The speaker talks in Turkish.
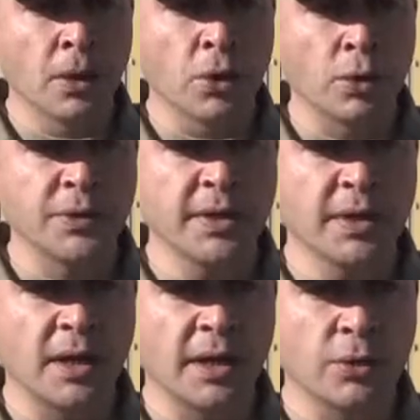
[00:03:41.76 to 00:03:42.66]

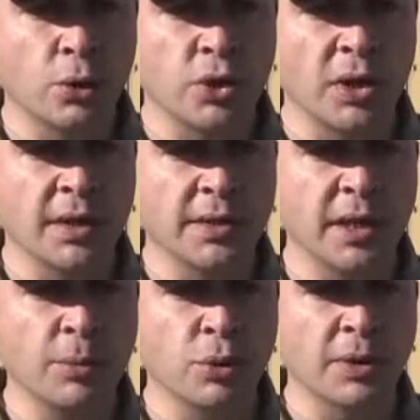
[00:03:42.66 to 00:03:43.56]
Konteynerlar
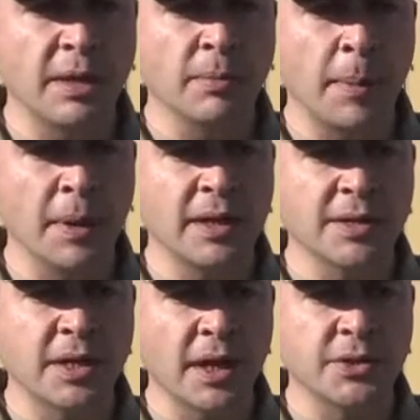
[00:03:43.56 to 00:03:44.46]
köşelerinde bulunan mapalar
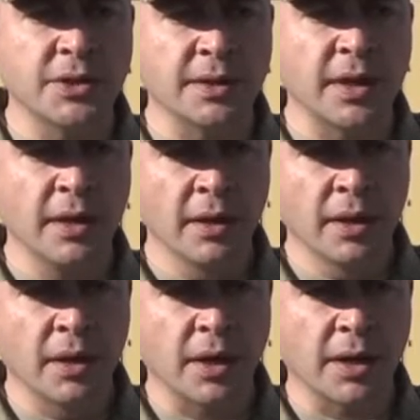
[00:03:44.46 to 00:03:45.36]
sayesinde
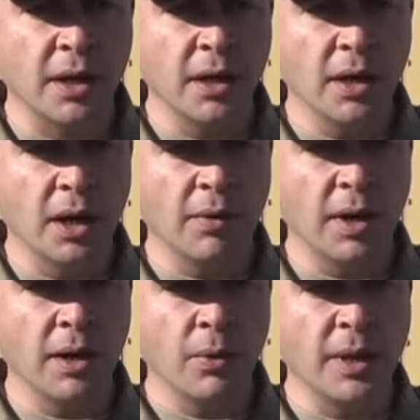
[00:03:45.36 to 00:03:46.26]
kara,
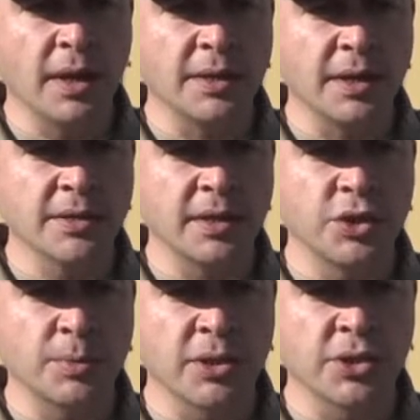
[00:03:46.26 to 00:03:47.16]
hava ve deniz
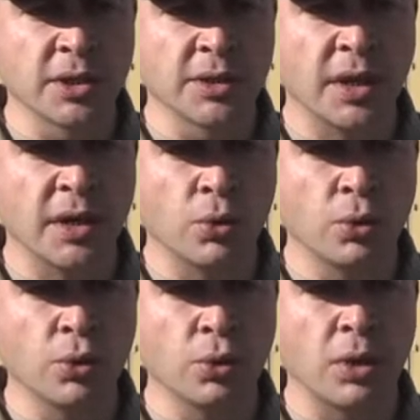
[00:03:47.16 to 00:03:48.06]
taşımacılığına
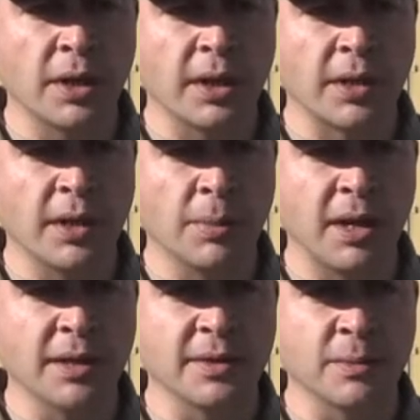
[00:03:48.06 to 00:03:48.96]
uygun olarak
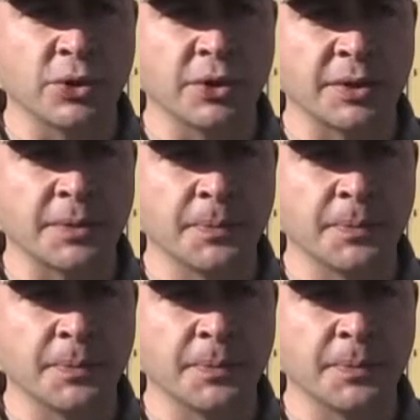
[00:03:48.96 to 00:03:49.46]
imal edilmiştir.